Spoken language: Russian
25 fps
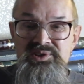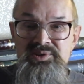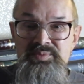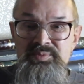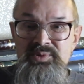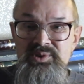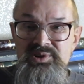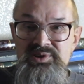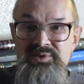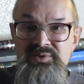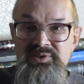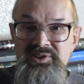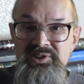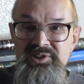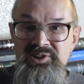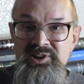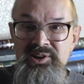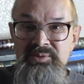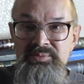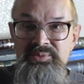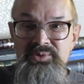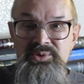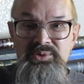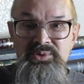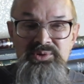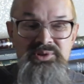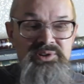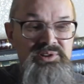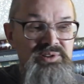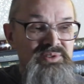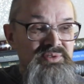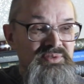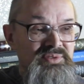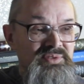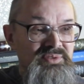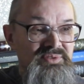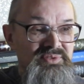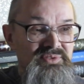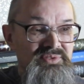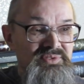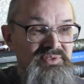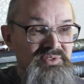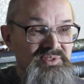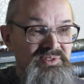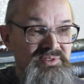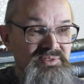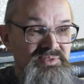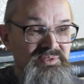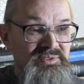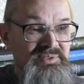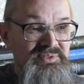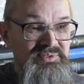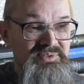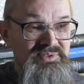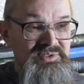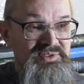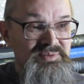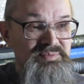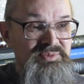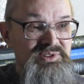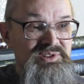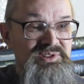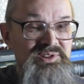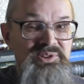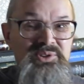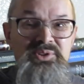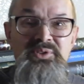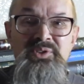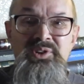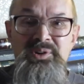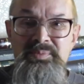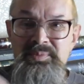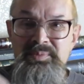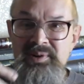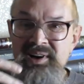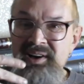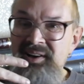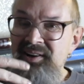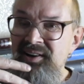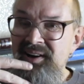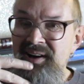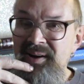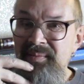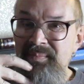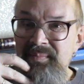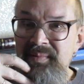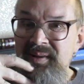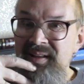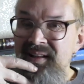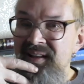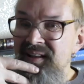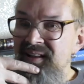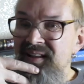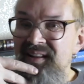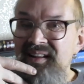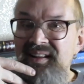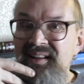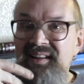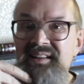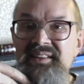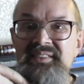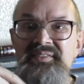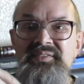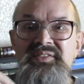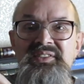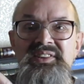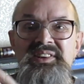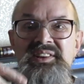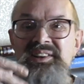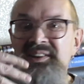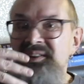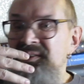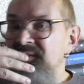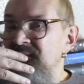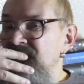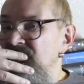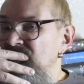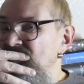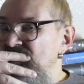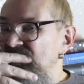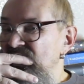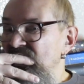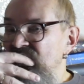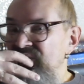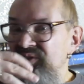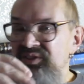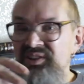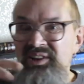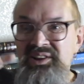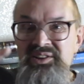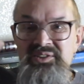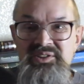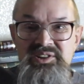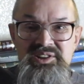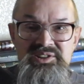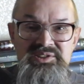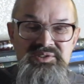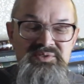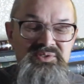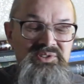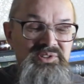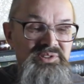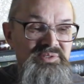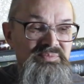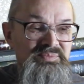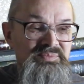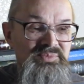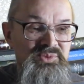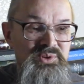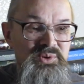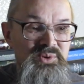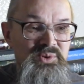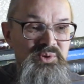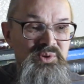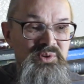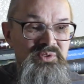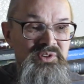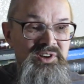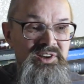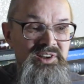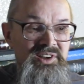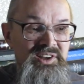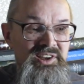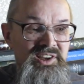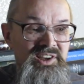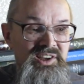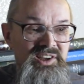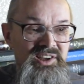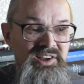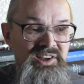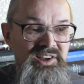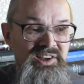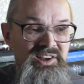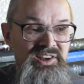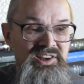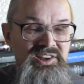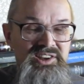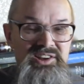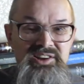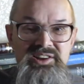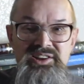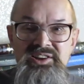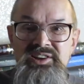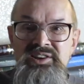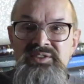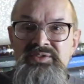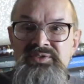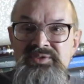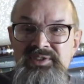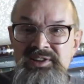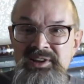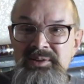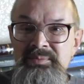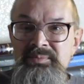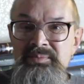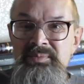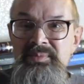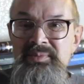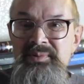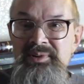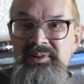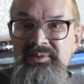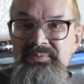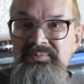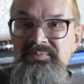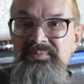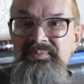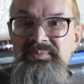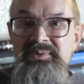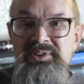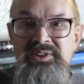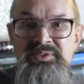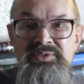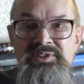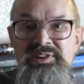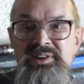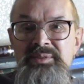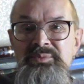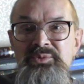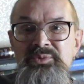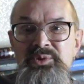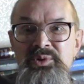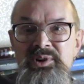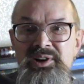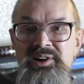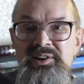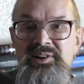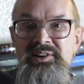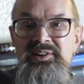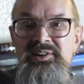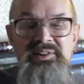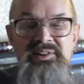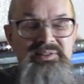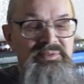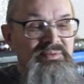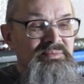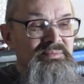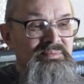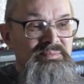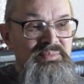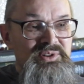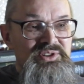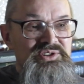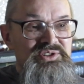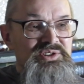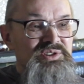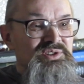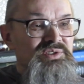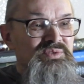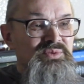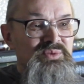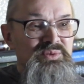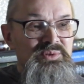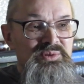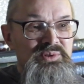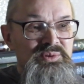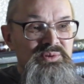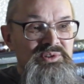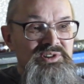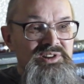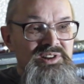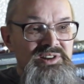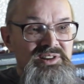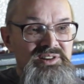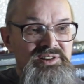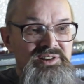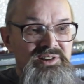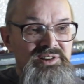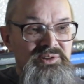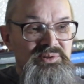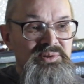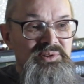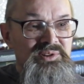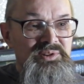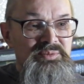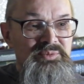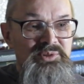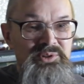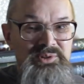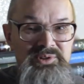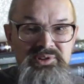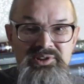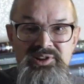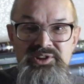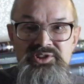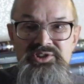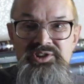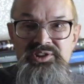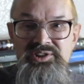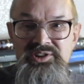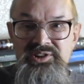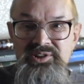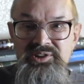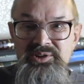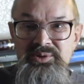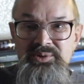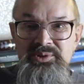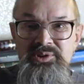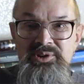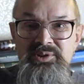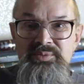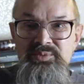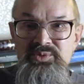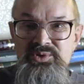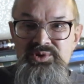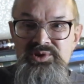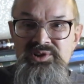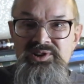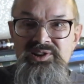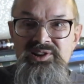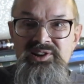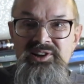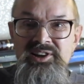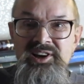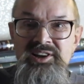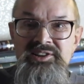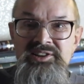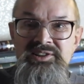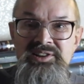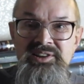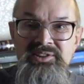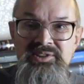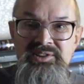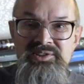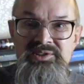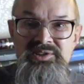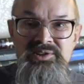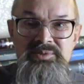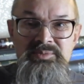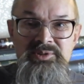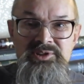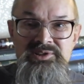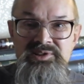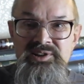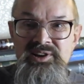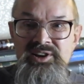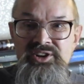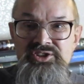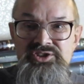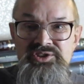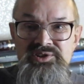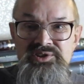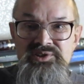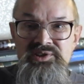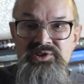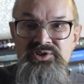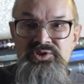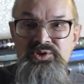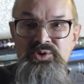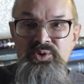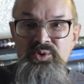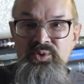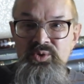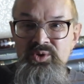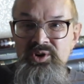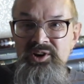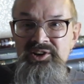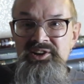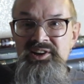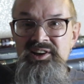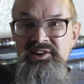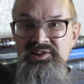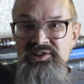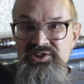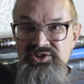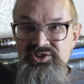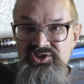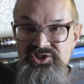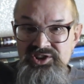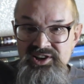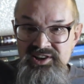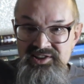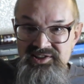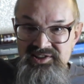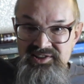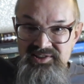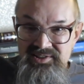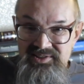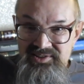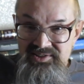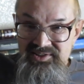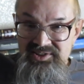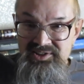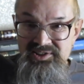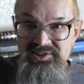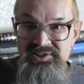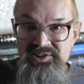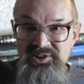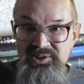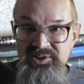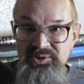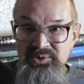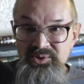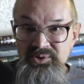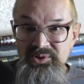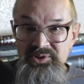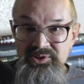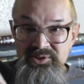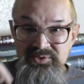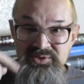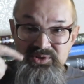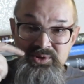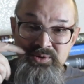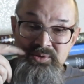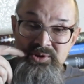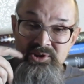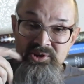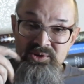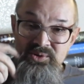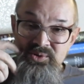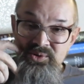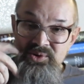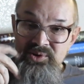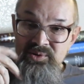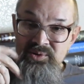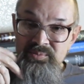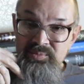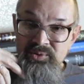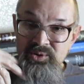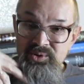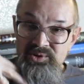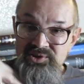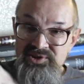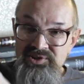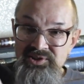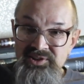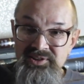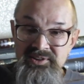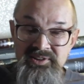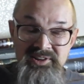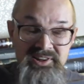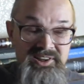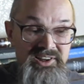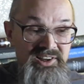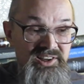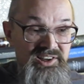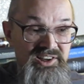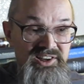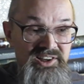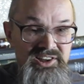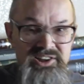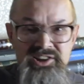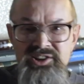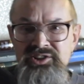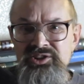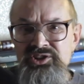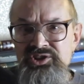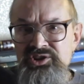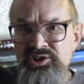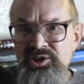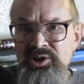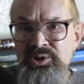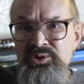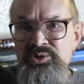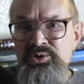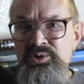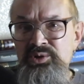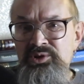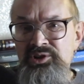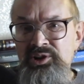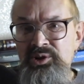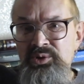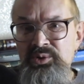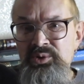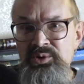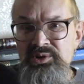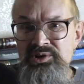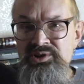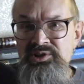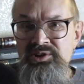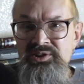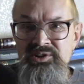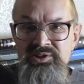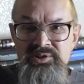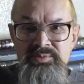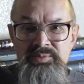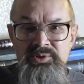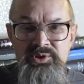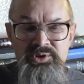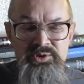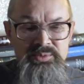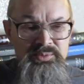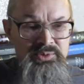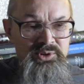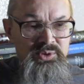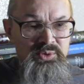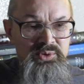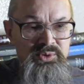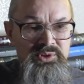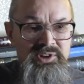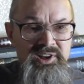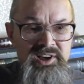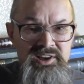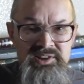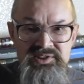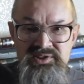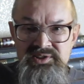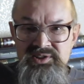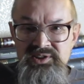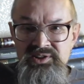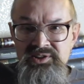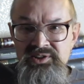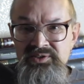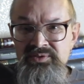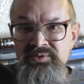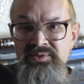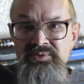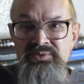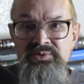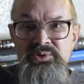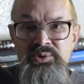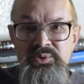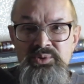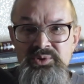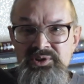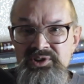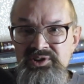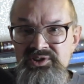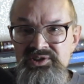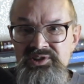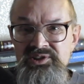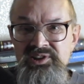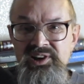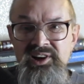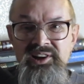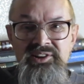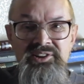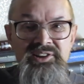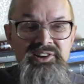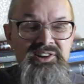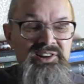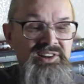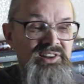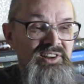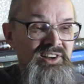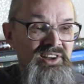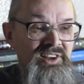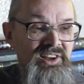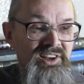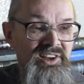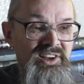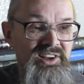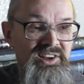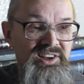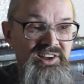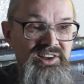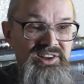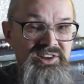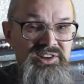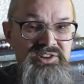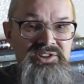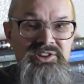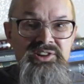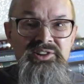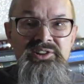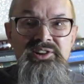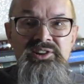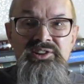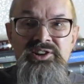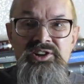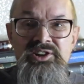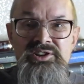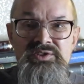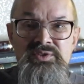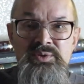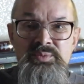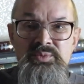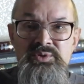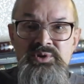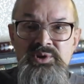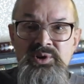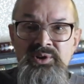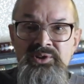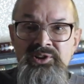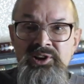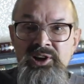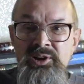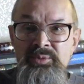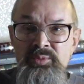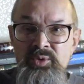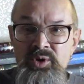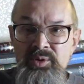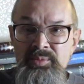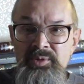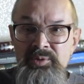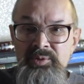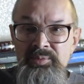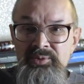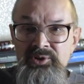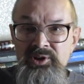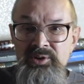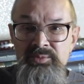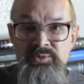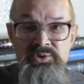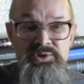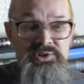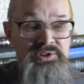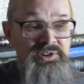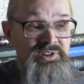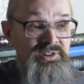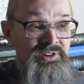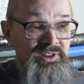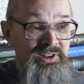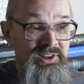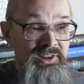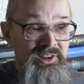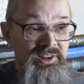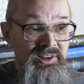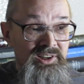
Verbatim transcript: использования компьютеров, в смысле новых программ и ну, всякого разного другого. И всем, не всем, но большинству людей, которые имеют отношение какой то к музыке или хотят ей заниматься, кажется, что «О, а я сейчас сделаю это все легко и просто». И начинают что-то такое делать. Причем и у нас, и в других странах. И некоторые даже выпускают альбомы, потому что